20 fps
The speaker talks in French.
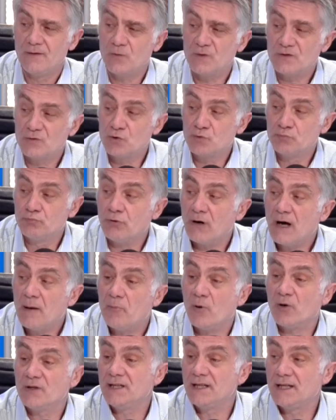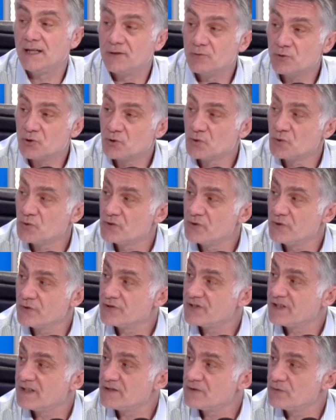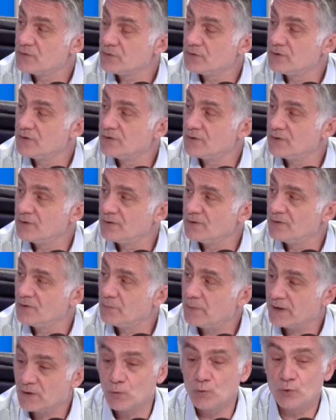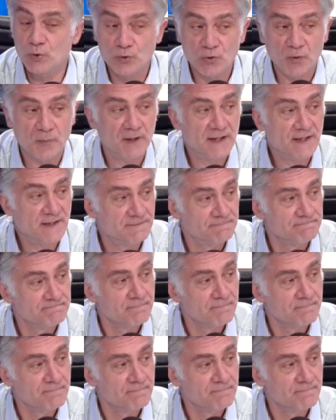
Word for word: où est-ce que je pourrais apporter quelque chose dans ce réseau de, patrons d'entreprise.